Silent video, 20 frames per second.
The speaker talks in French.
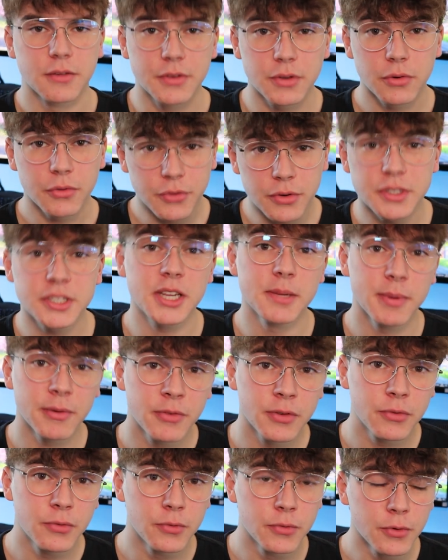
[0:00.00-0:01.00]
Ça faisait longtemps que j'avais pas
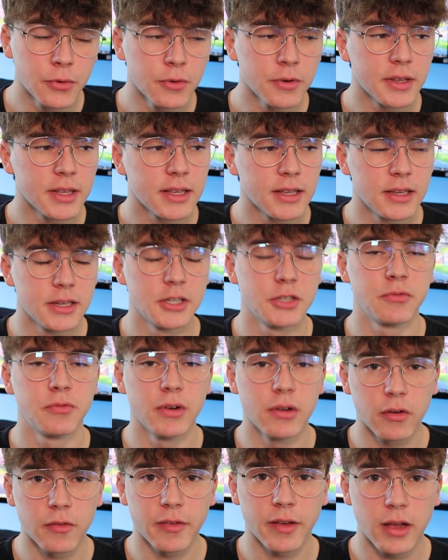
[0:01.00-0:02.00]
fait de tuto et je
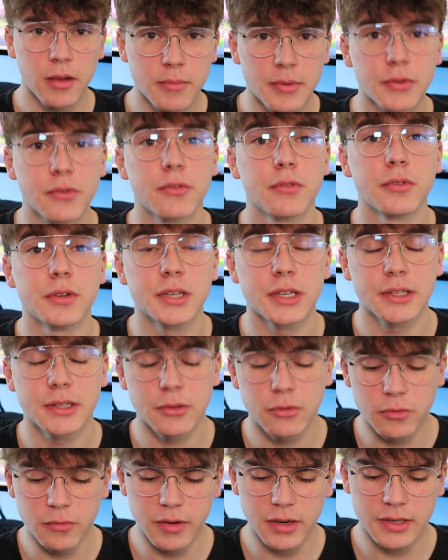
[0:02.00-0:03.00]
voulais en faire un parce que j'ai
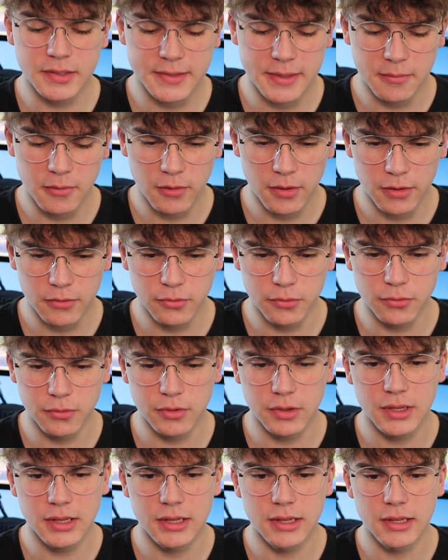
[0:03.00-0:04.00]
découvert récemment un
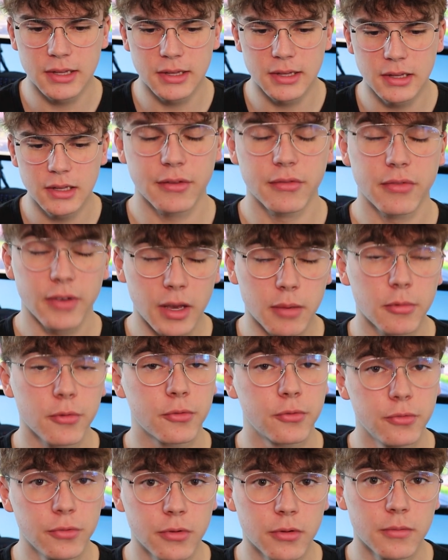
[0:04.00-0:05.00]
truc qui est
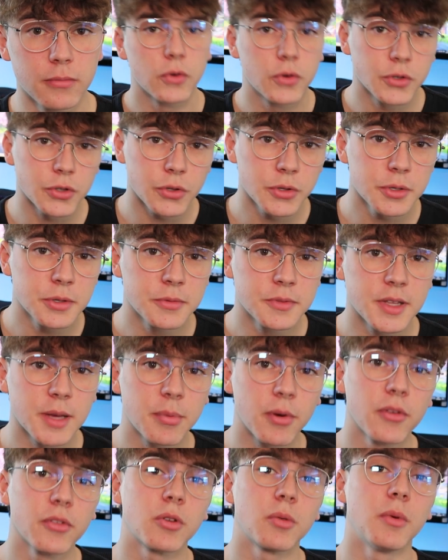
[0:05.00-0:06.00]
vraiment cool. Donc aujourd'hui je vais vous
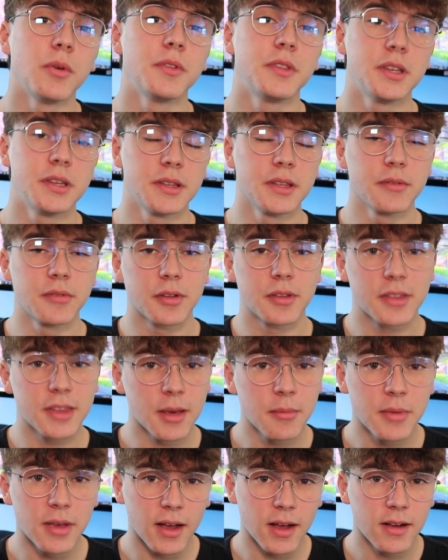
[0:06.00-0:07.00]
apprendre comment utiliser votre
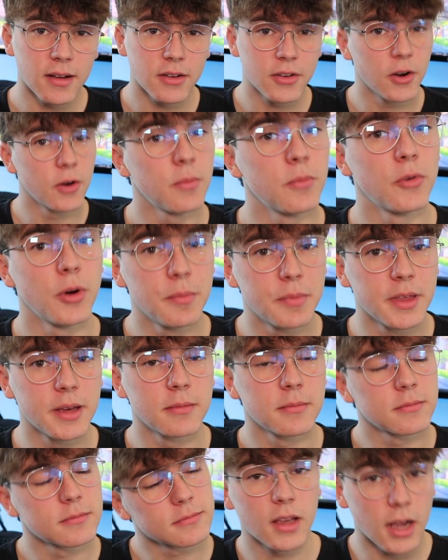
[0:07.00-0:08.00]
caméra comme
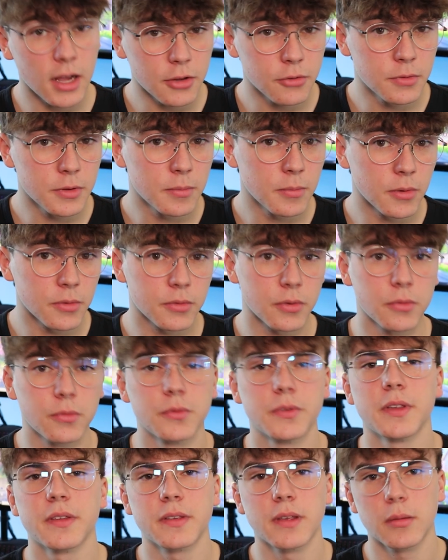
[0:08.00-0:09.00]
webcam. Gratuitement
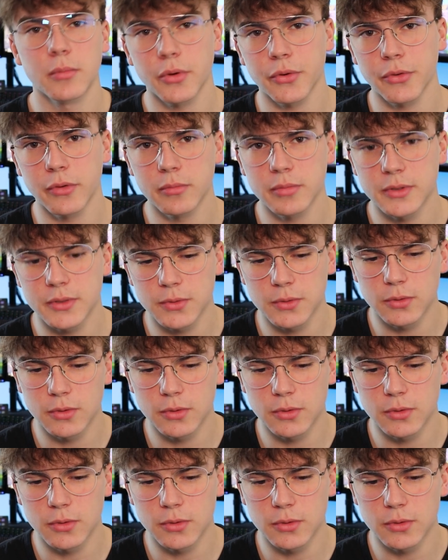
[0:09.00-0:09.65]
surtout, ça c'est important parce